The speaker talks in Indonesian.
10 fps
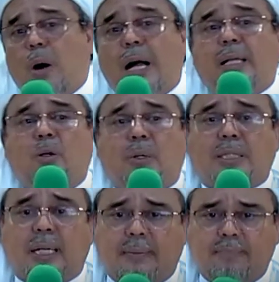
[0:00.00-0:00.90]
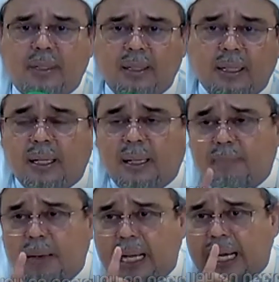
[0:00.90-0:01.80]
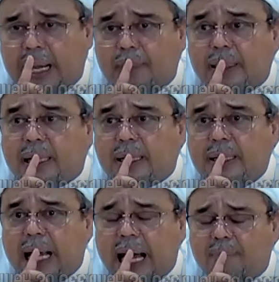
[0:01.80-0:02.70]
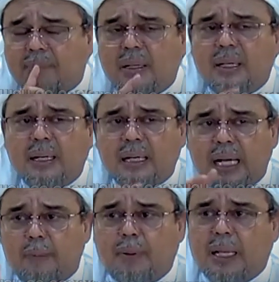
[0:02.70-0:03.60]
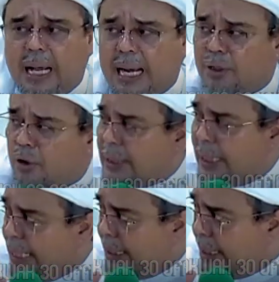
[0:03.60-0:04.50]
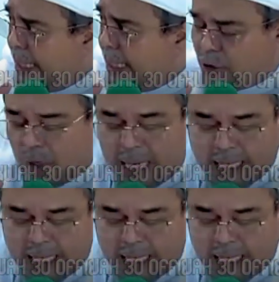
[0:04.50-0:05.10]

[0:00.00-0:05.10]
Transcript: Alaihi Wasallam. Maka Nabi terdiam. Nabi nggak lanjutin lagi nanya soal